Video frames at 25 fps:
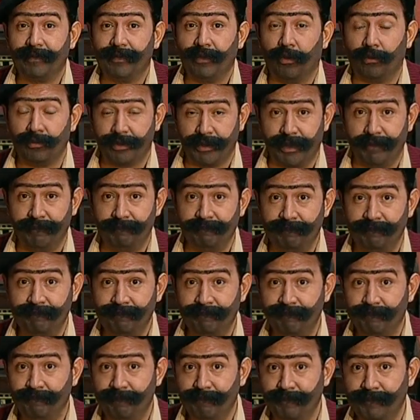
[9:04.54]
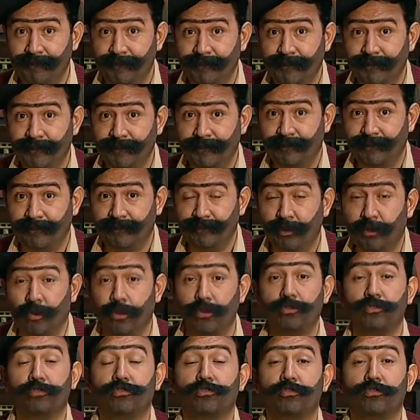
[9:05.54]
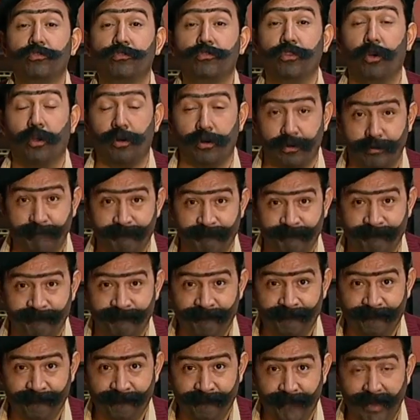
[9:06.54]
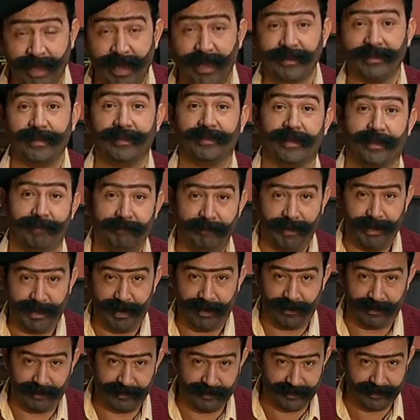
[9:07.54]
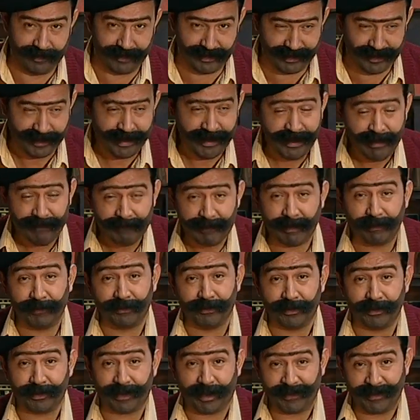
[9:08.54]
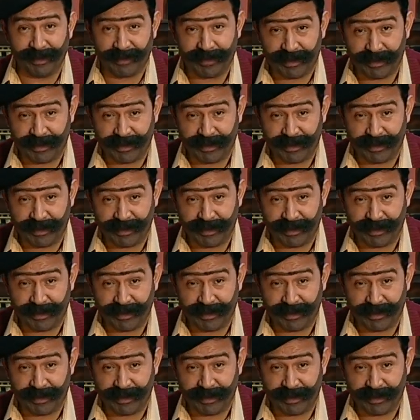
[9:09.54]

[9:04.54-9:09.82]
¿O sí? Consultor. Ese es el mío. Vamos a entrar.